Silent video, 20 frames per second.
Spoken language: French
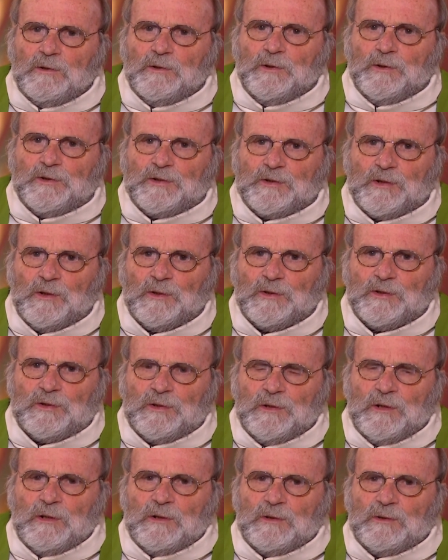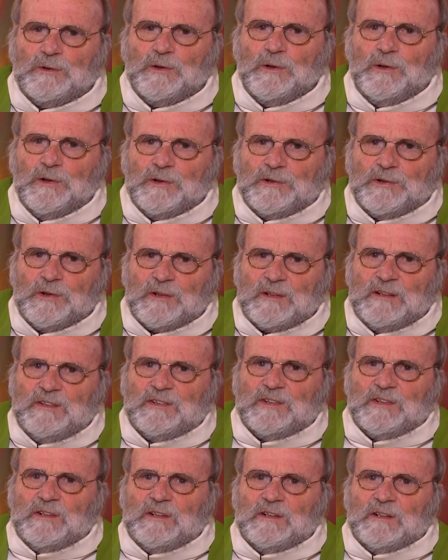Le sens de
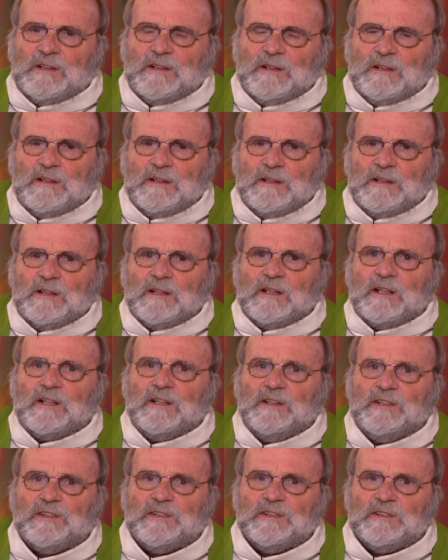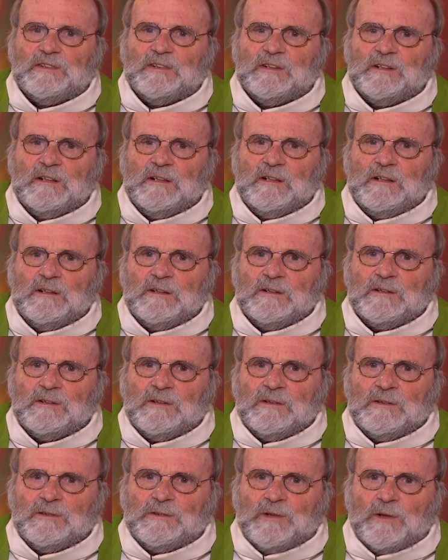l'autorité réside
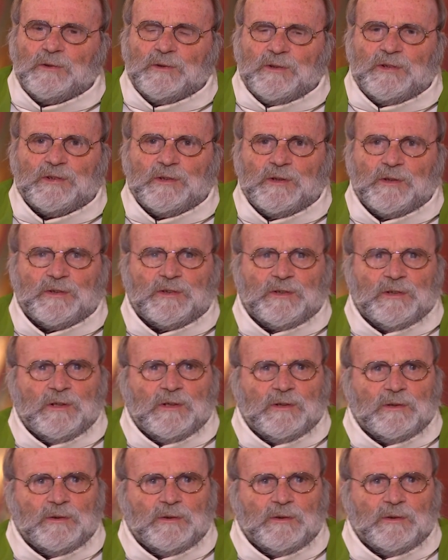dans le sens